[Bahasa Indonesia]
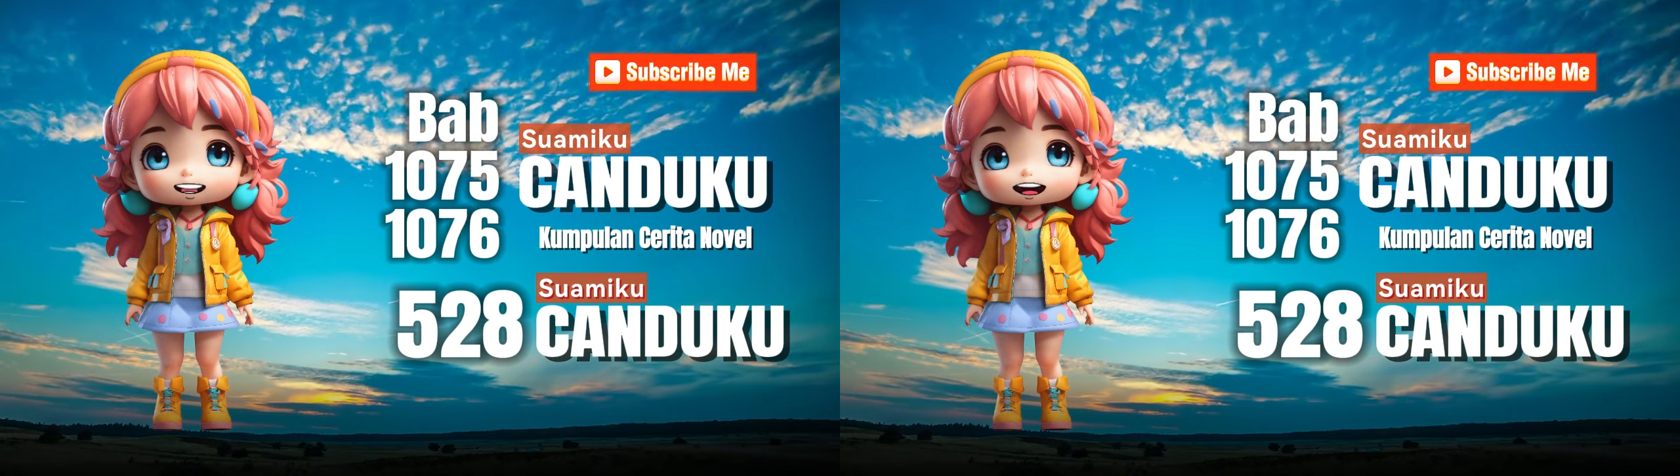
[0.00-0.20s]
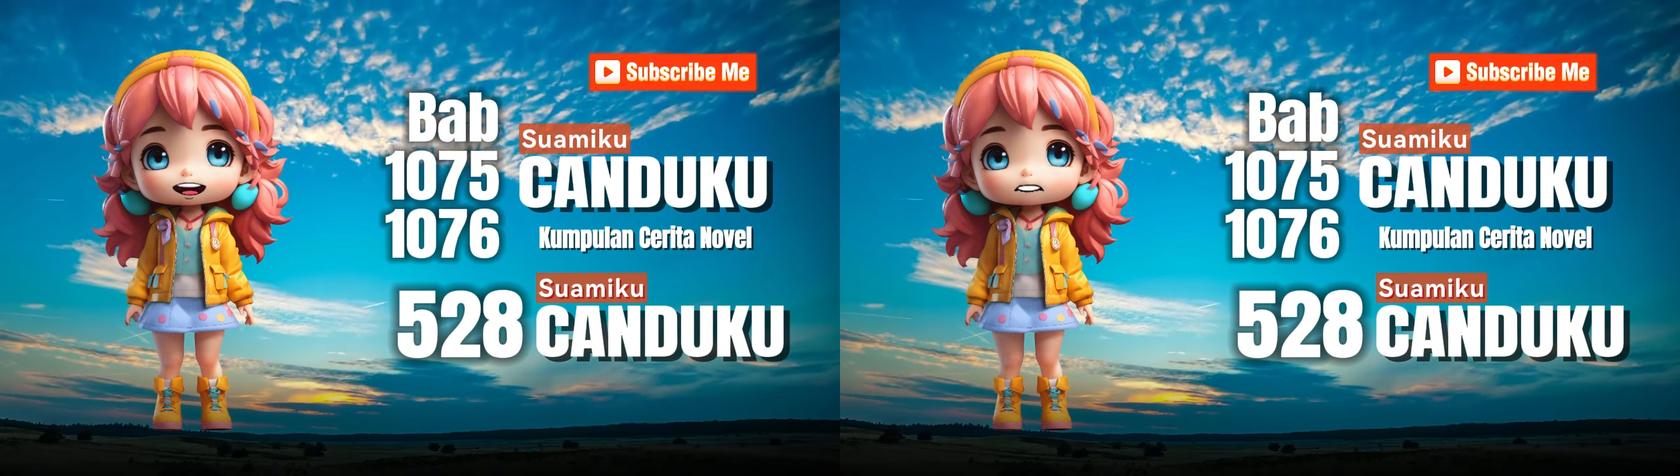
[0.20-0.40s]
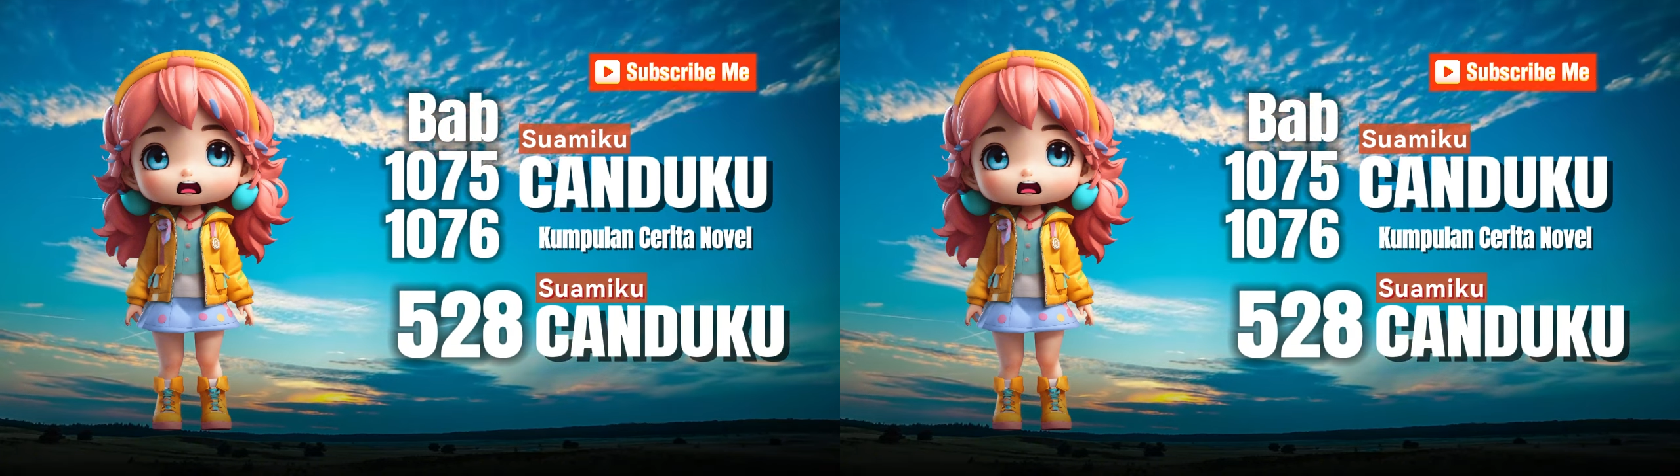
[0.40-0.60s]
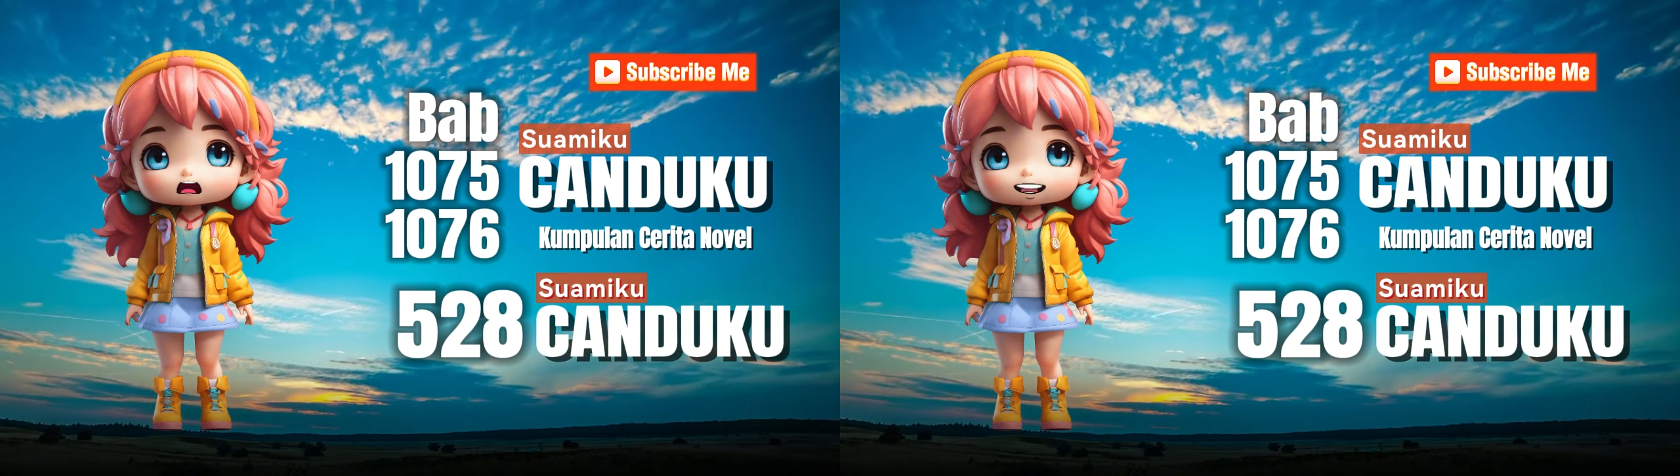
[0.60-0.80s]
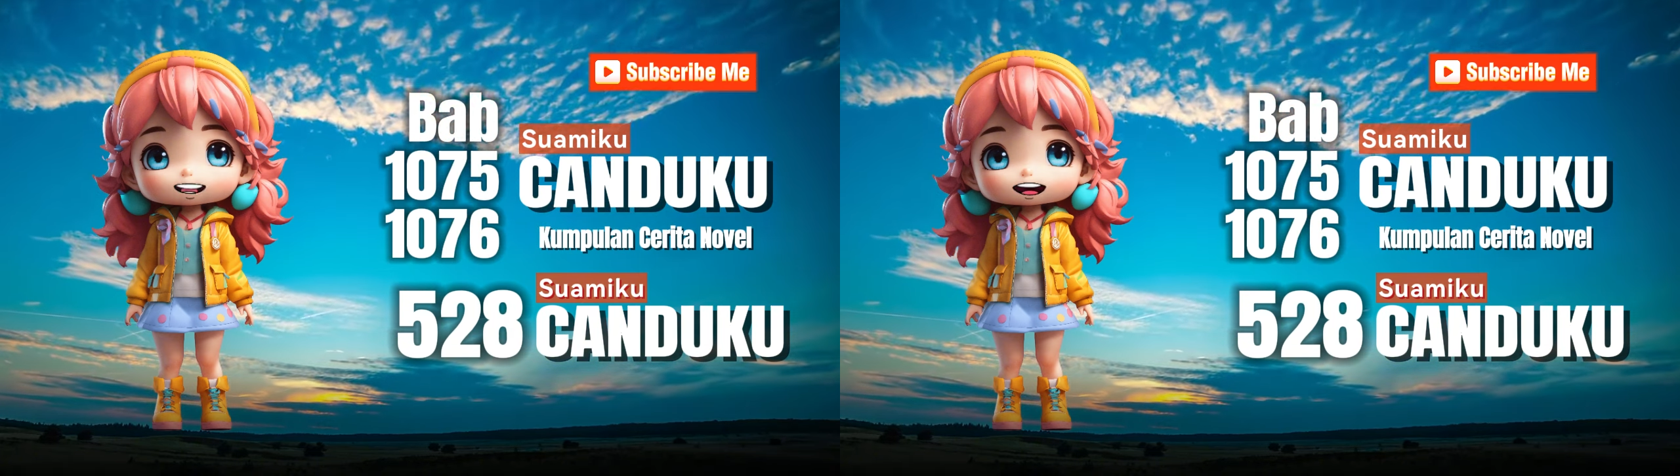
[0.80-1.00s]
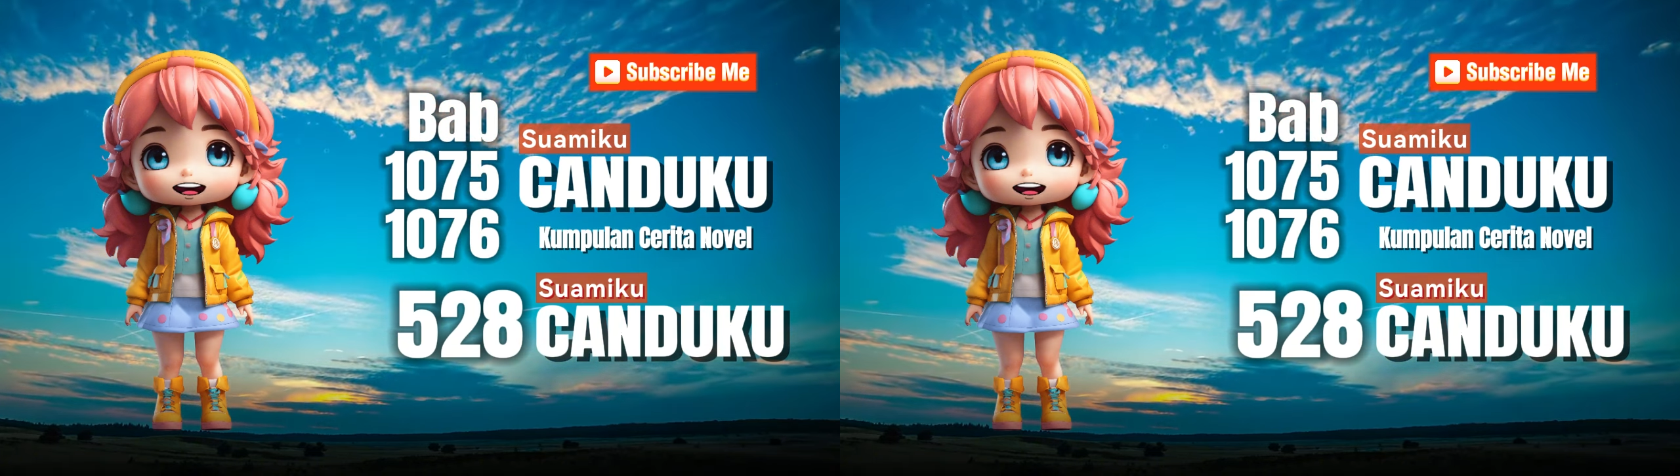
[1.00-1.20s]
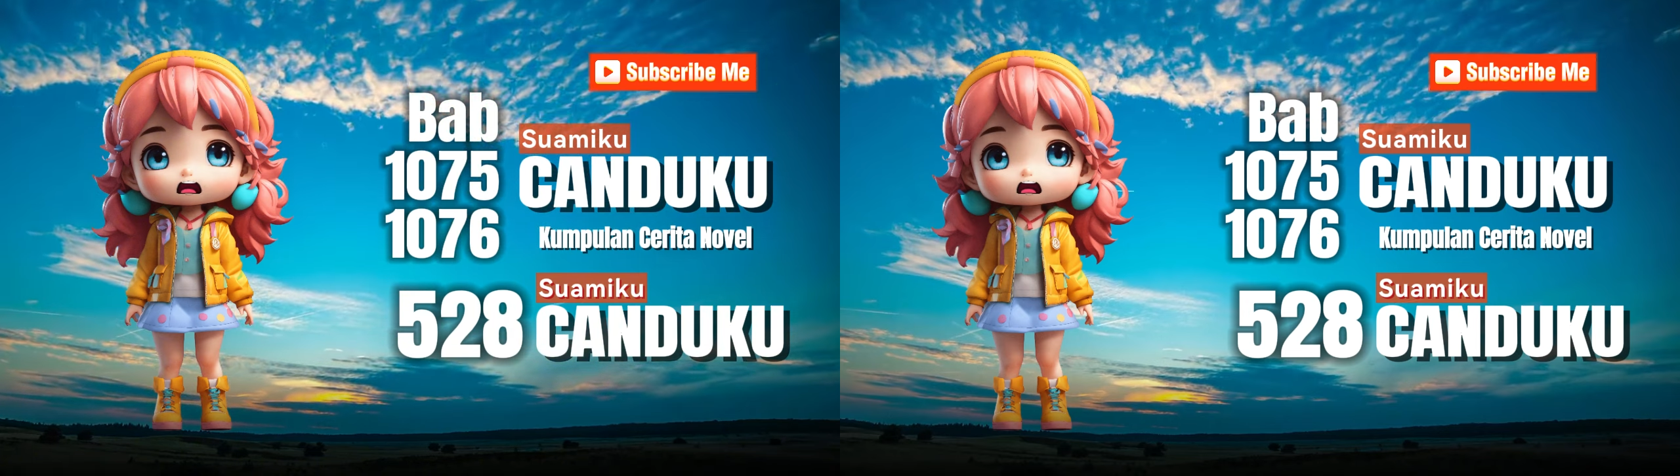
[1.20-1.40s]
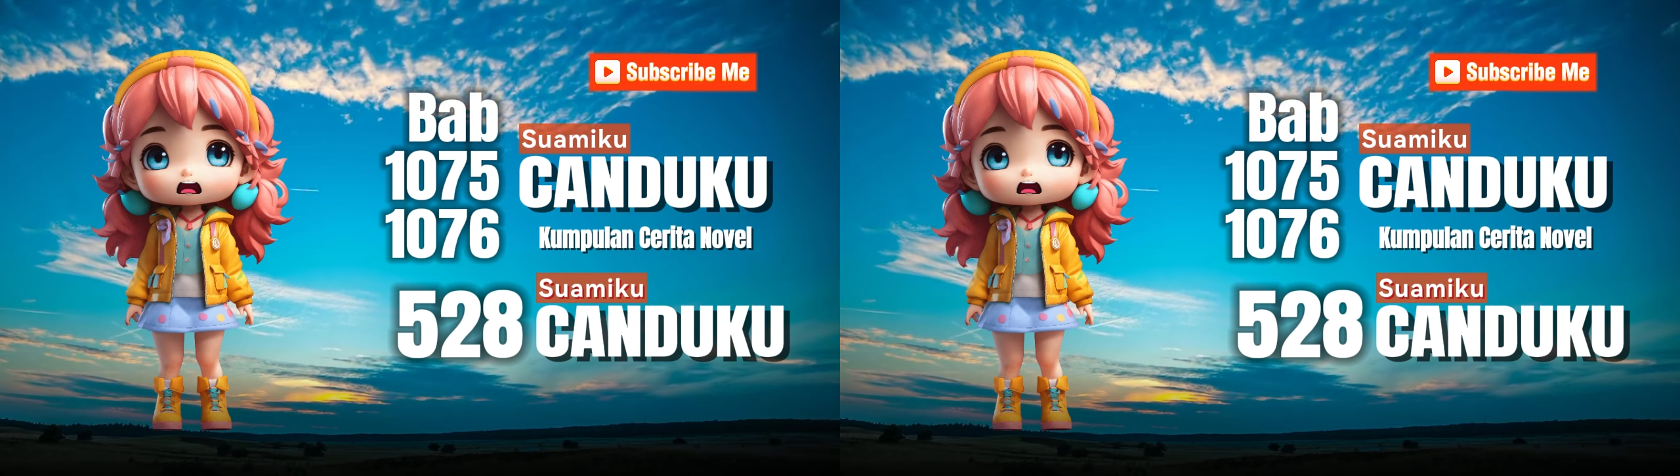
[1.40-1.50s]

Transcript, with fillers: gadis kecil lucu.